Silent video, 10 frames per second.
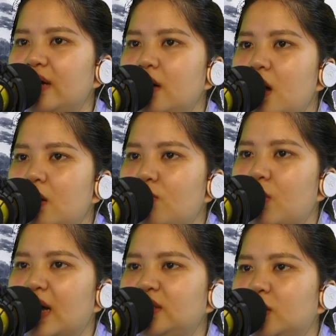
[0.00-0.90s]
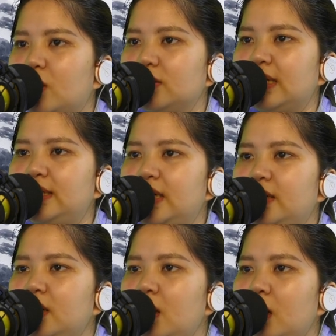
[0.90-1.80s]
Một khắc rời khỏi thành trì
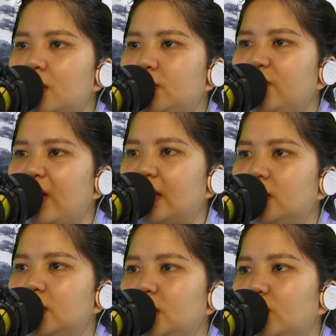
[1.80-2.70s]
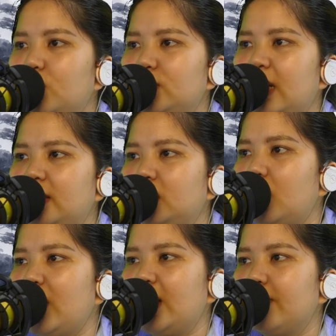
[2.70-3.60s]
Hơn 10 vạn người trong nội thành không
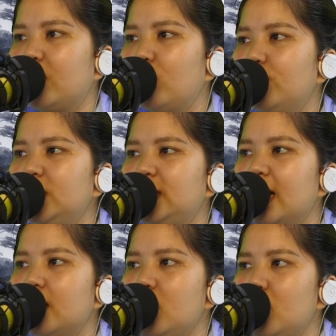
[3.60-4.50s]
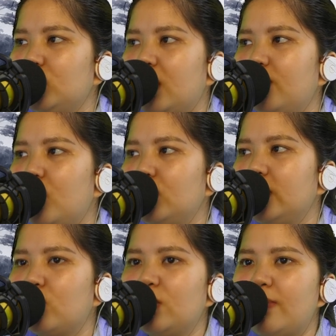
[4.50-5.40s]
hẹn mà cùng bước ra Toàn bộ đều quỳ
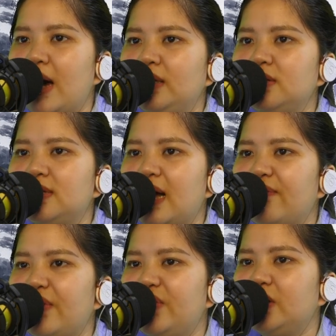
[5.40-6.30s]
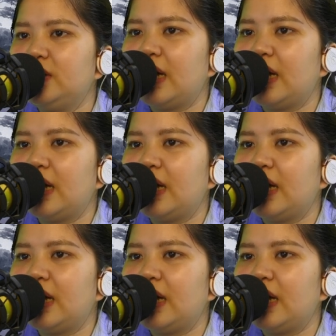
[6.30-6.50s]
bái từ xa về phía Hứa Thành